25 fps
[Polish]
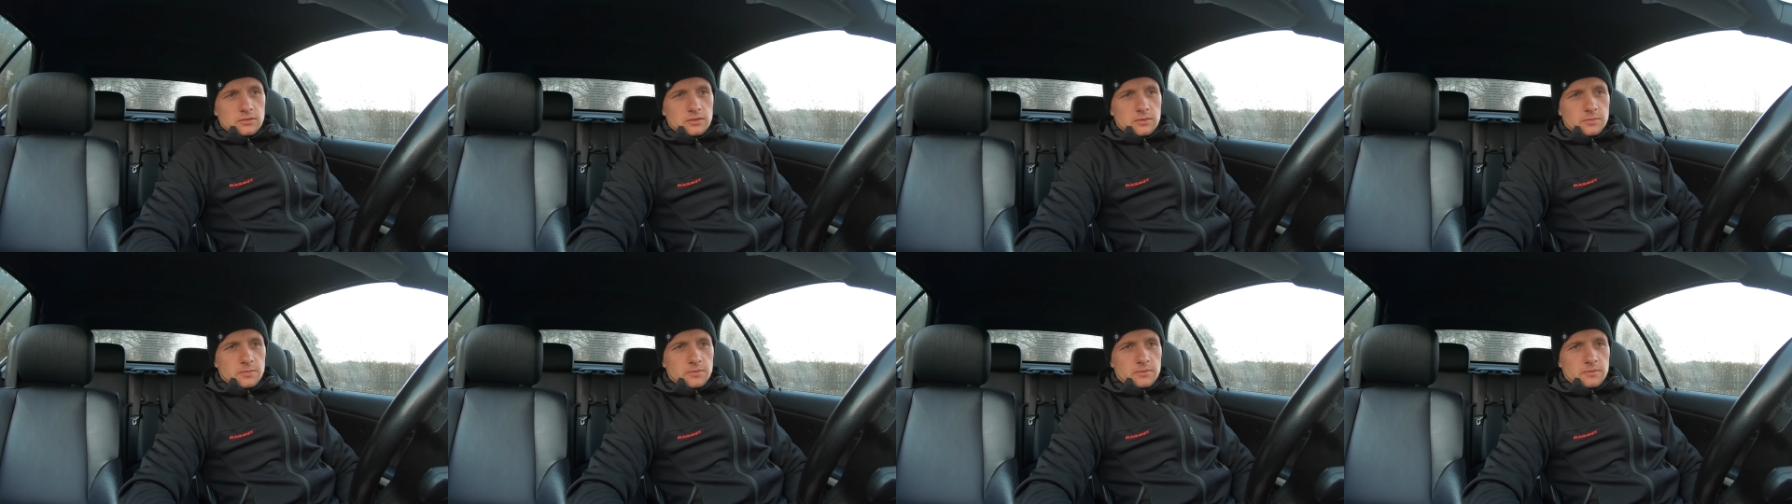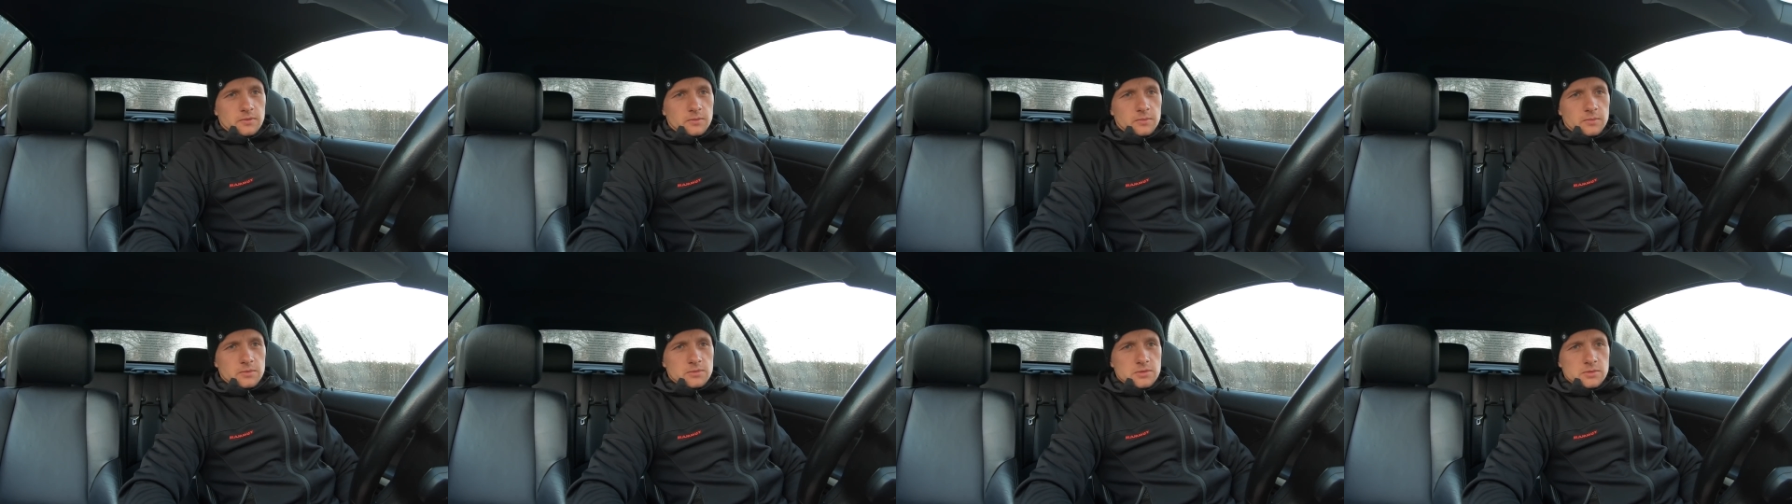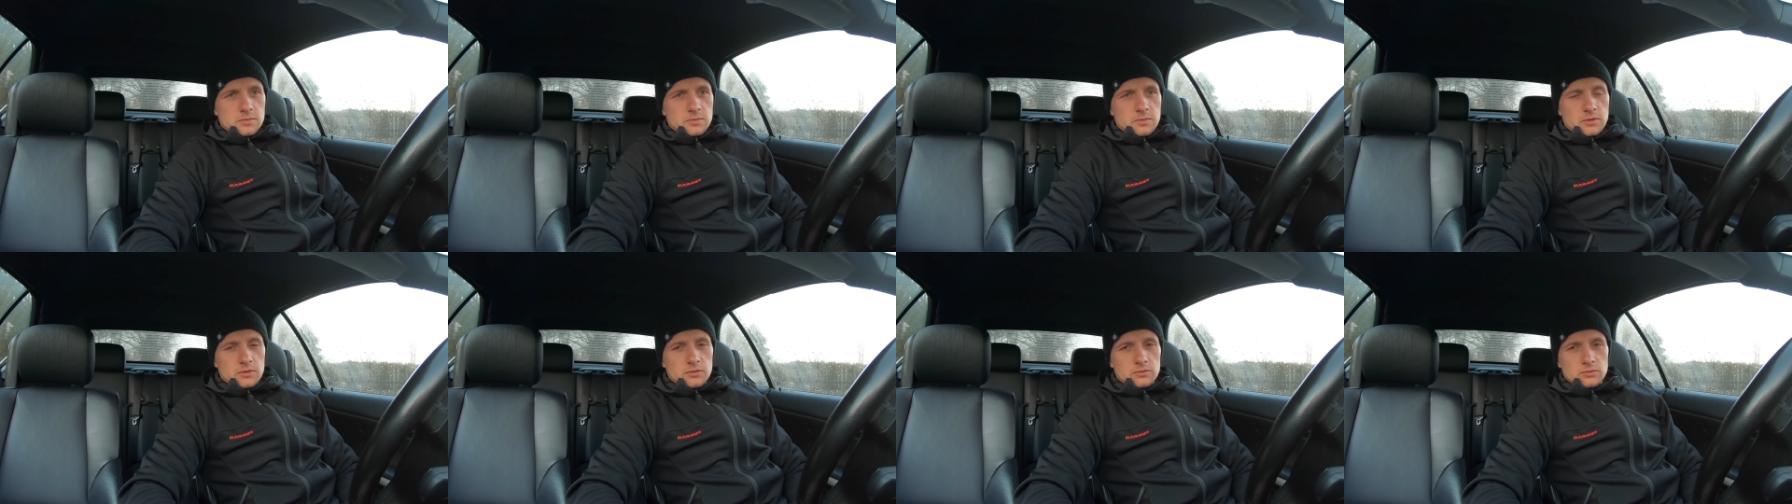na pewno
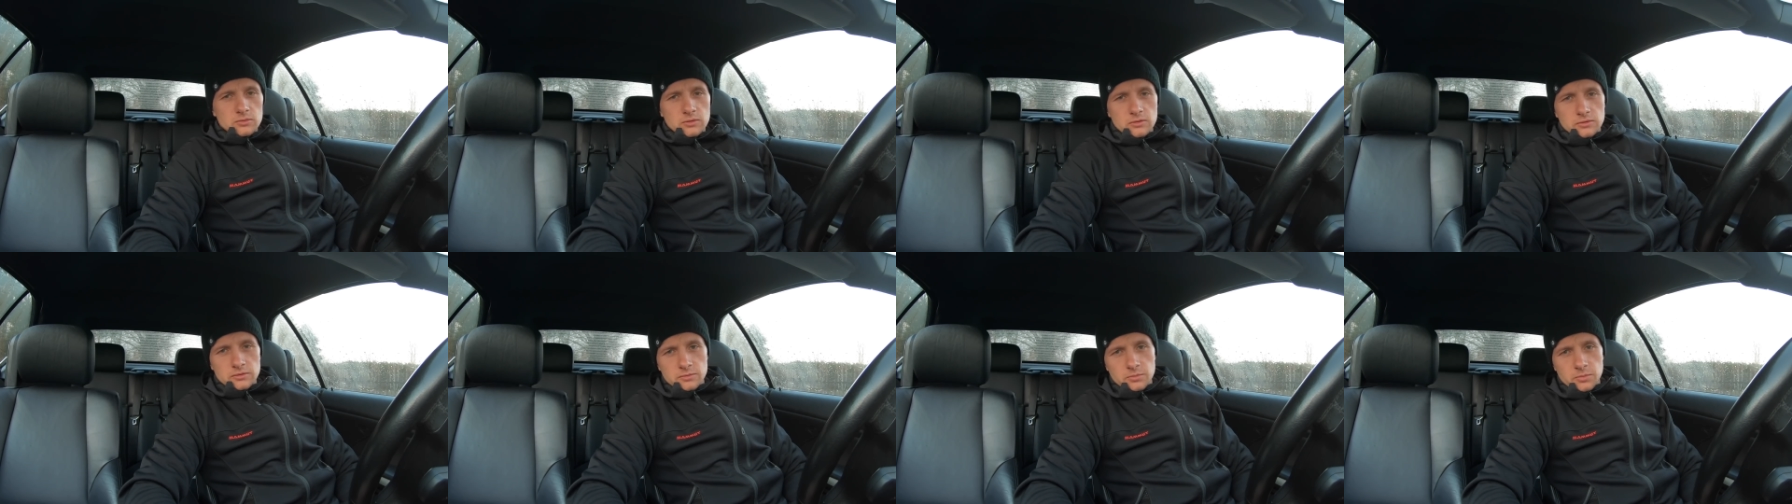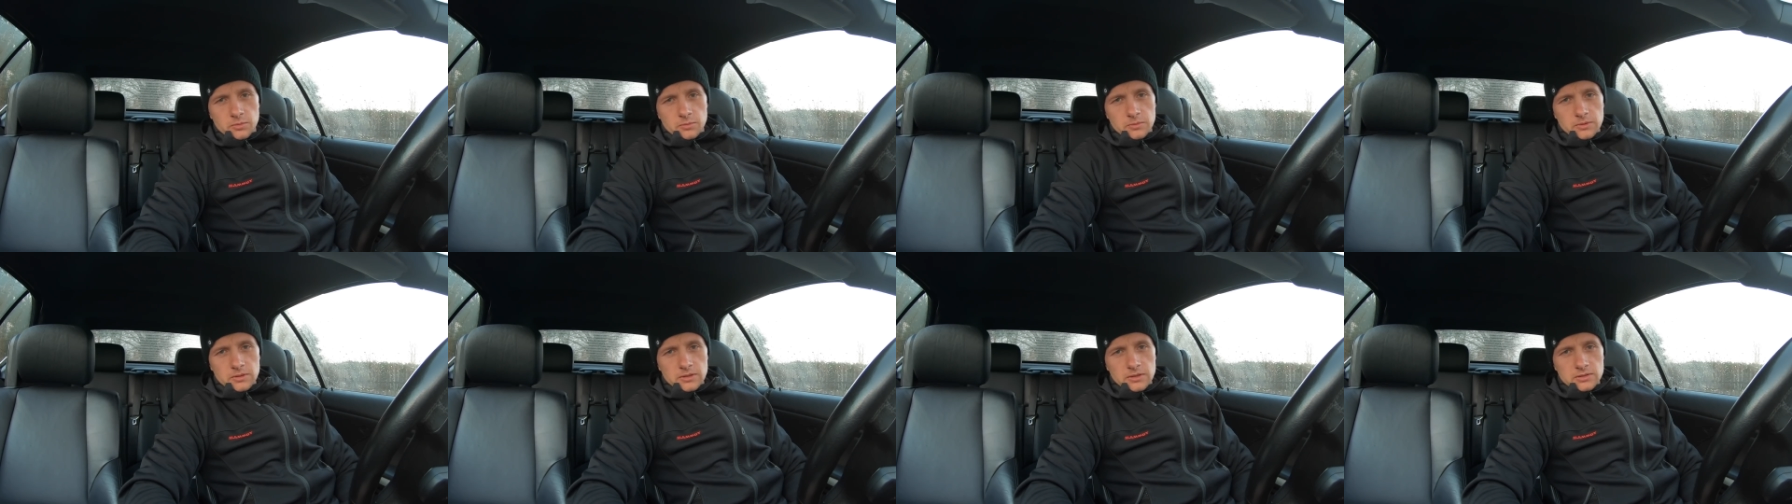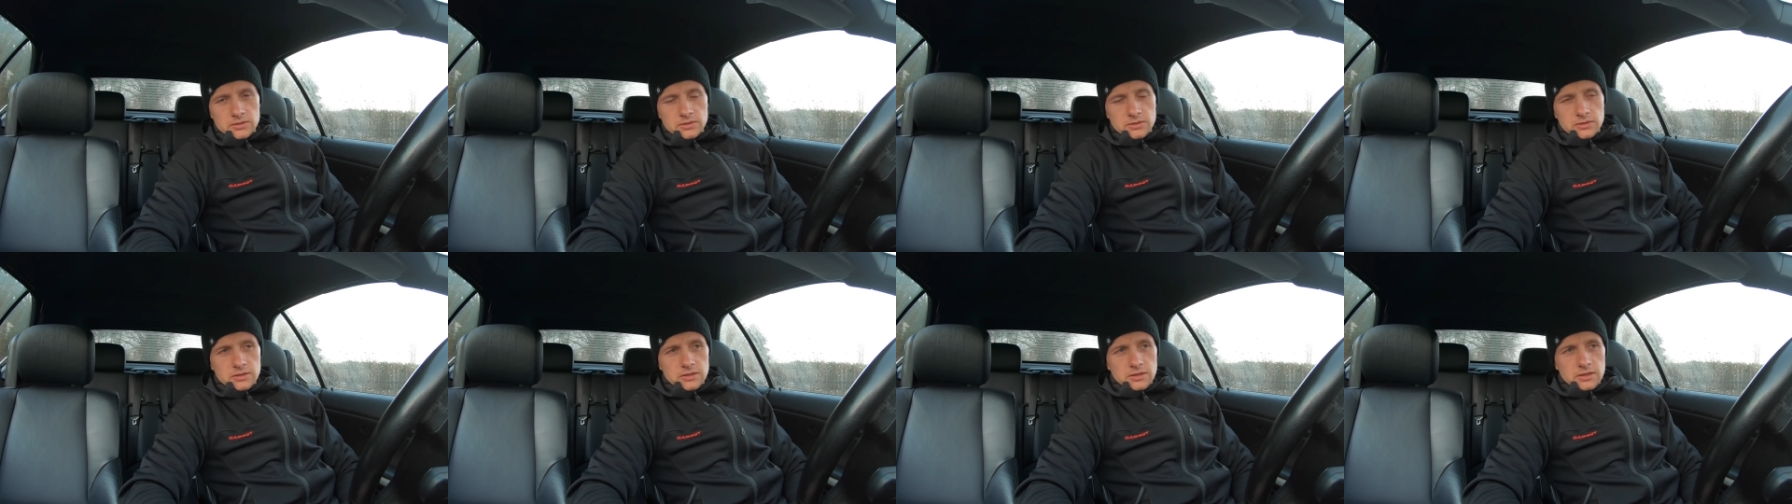będziemy go długo
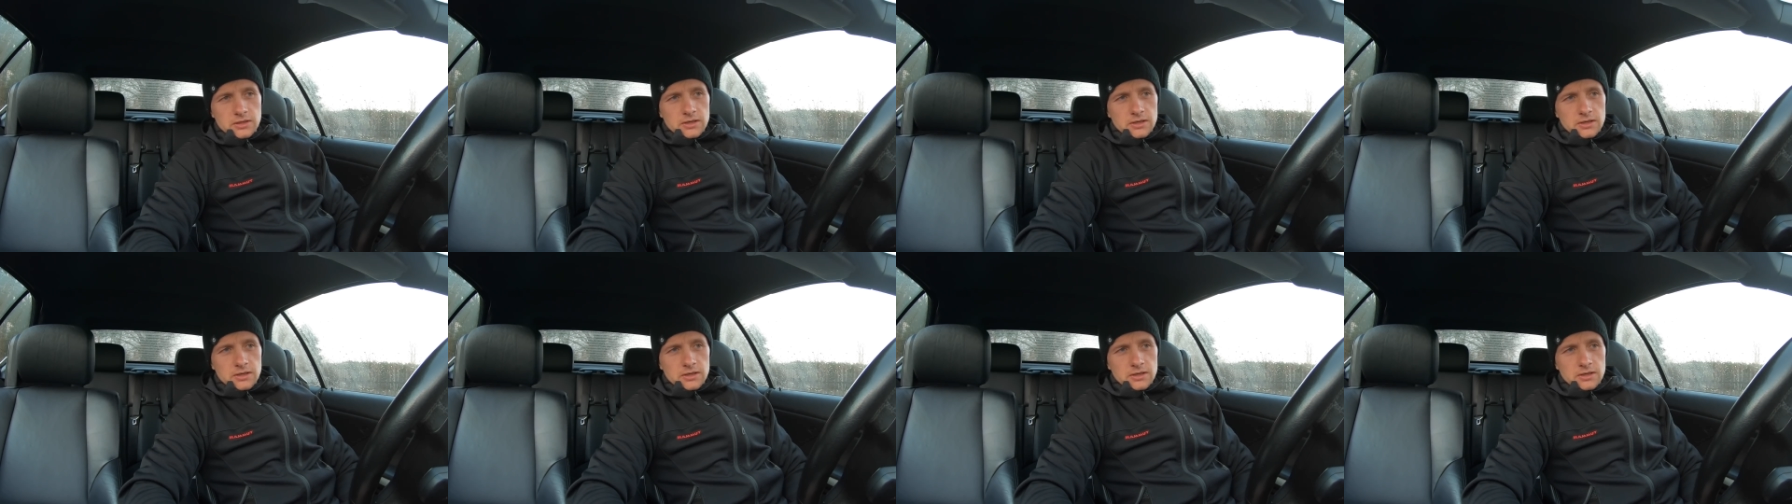wspominać,